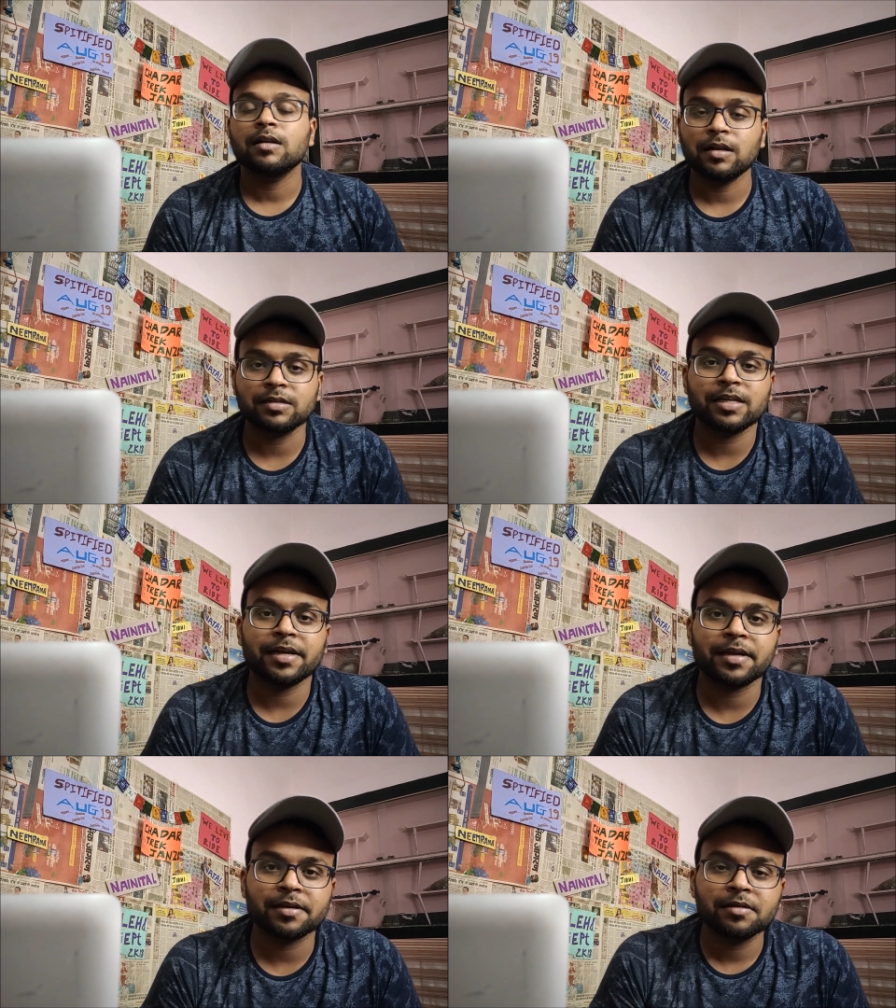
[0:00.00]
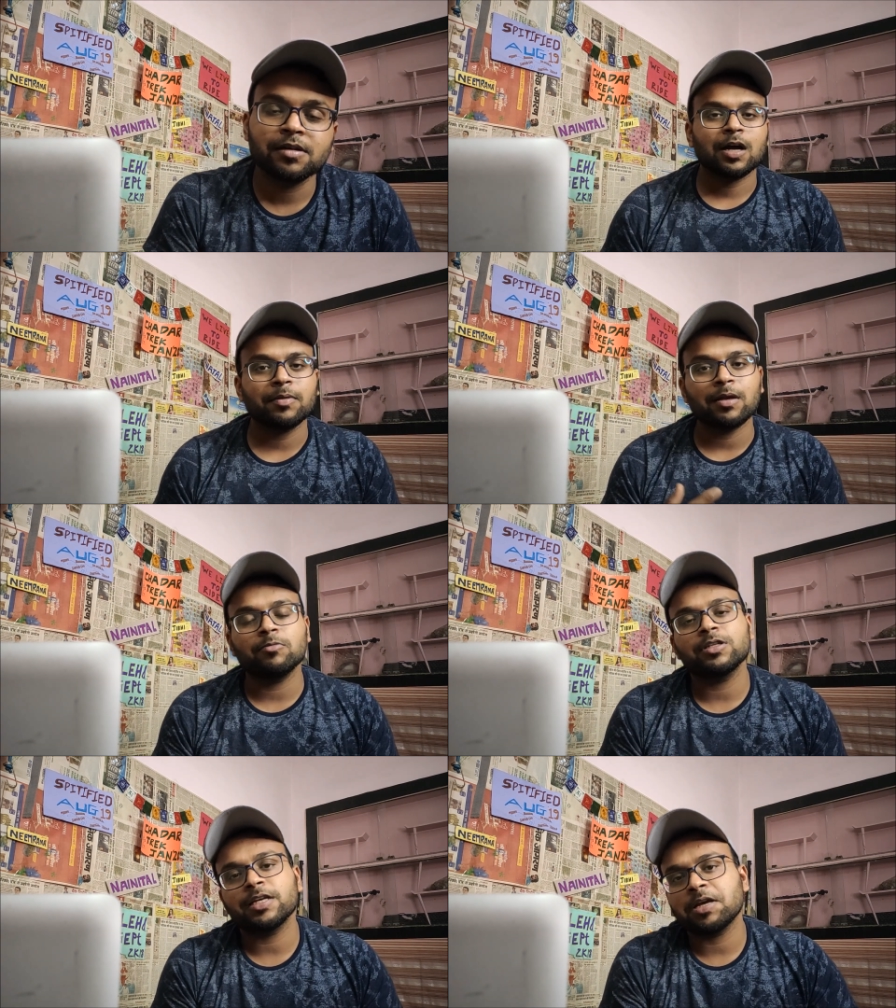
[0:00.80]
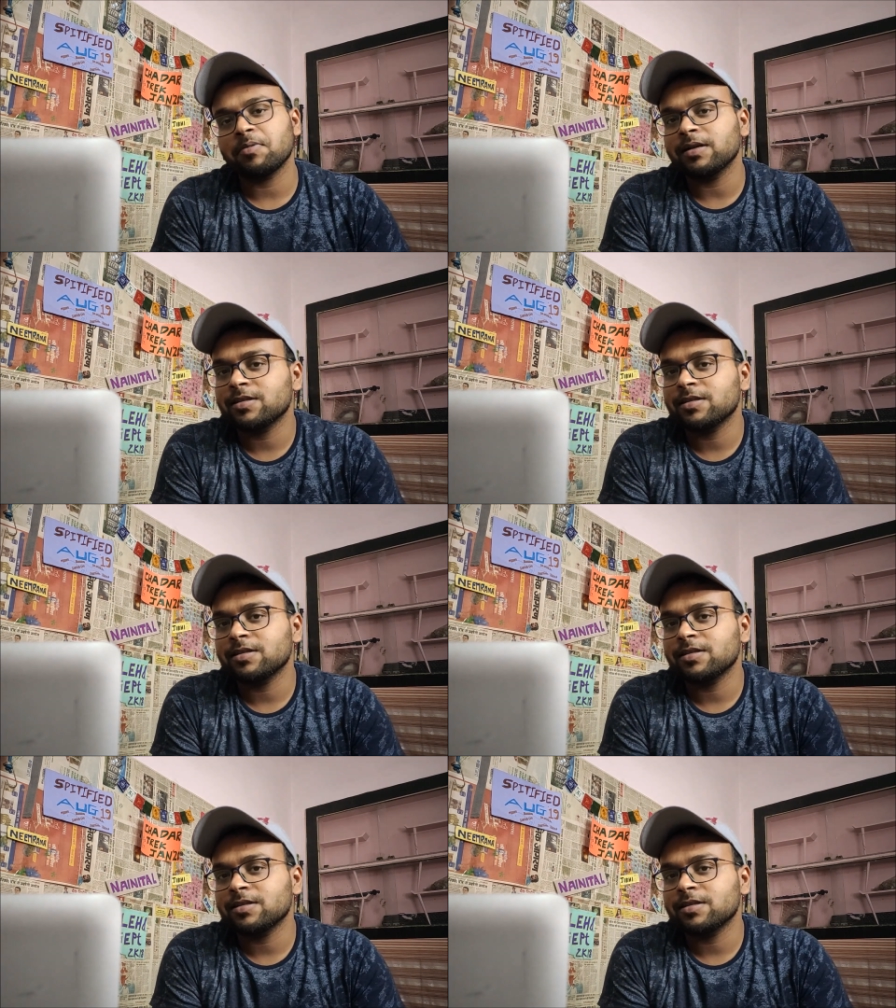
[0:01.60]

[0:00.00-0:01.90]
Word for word: लग जाएंगे अब यार मुझे ये बात